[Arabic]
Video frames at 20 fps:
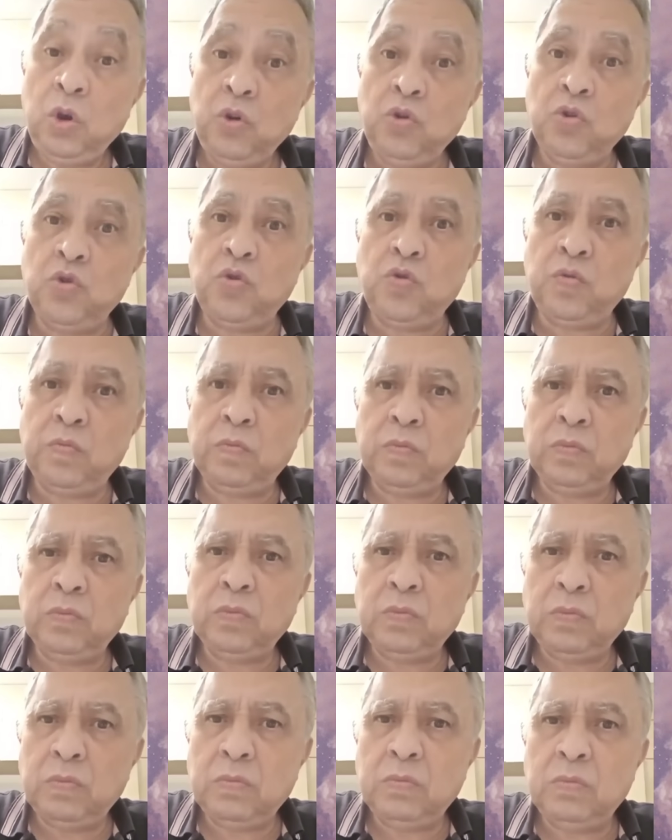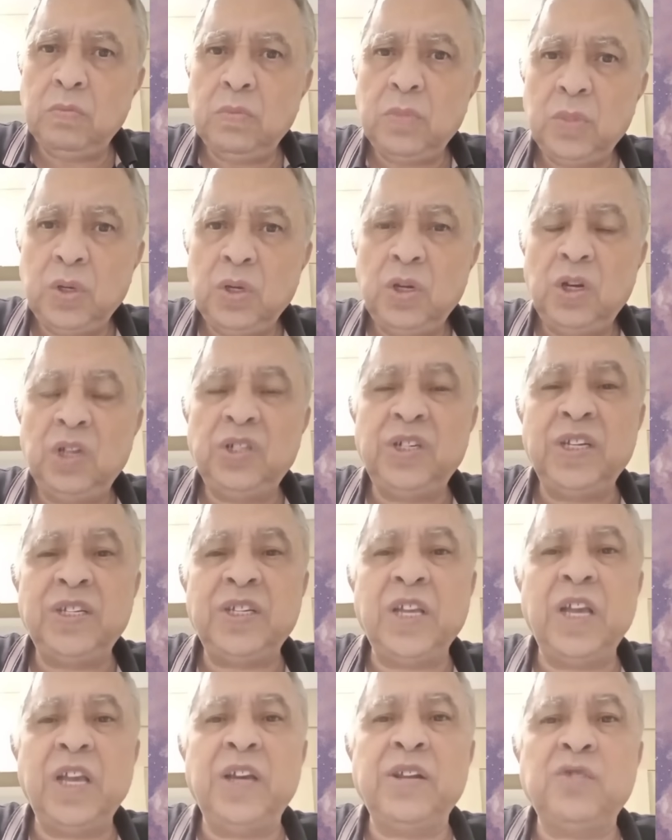اليوم
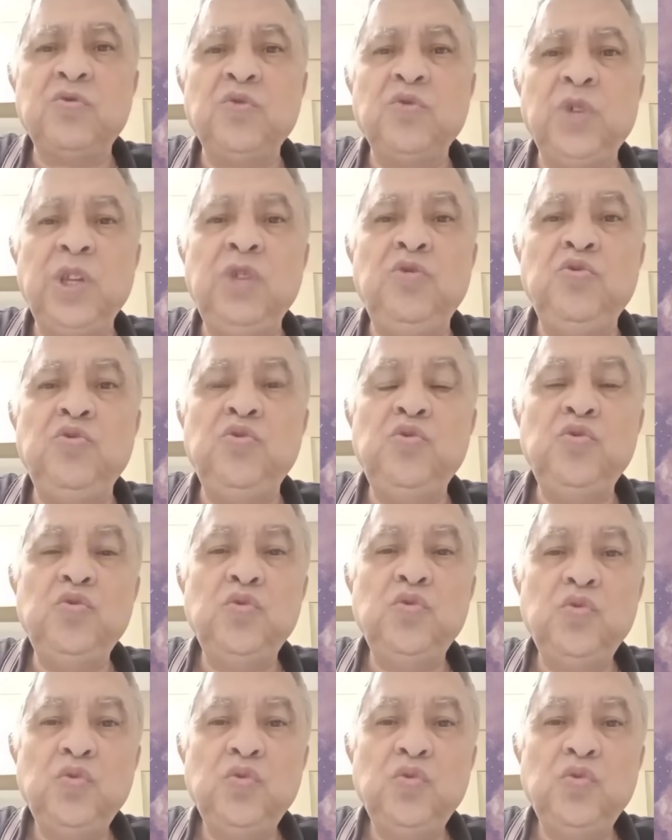الجزائر تعيد